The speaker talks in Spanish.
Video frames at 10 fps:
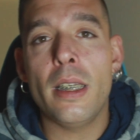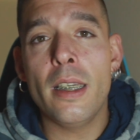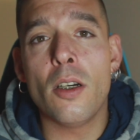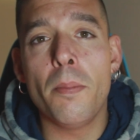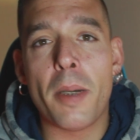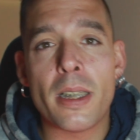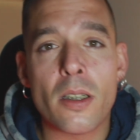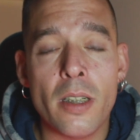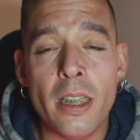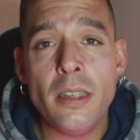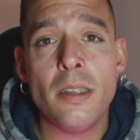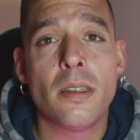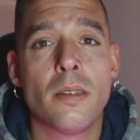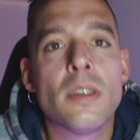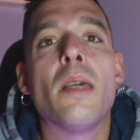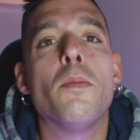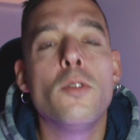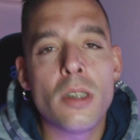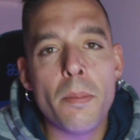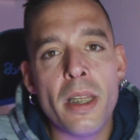y con patrones de
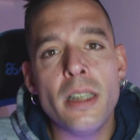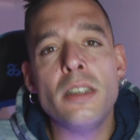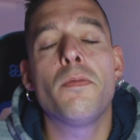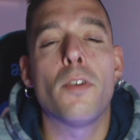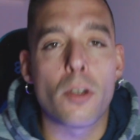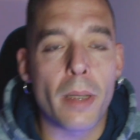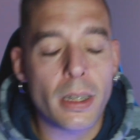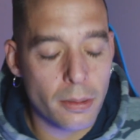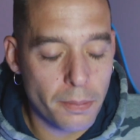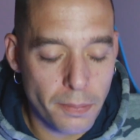múltiples formas.